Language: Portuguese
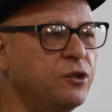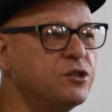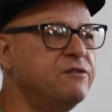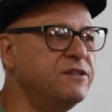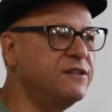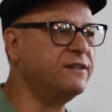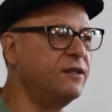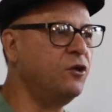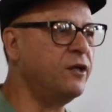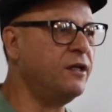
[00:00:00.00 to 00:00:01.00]
que nos
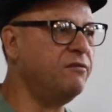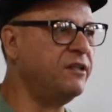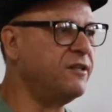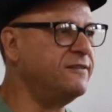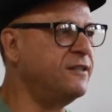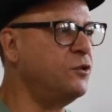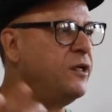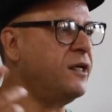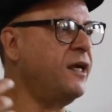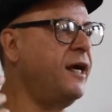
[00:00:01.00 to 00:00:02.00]
visita agora ela vem trazer um
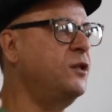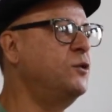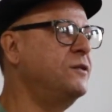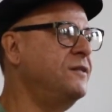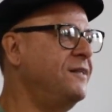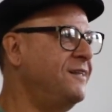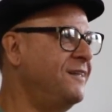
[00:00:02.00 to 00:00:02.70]
recado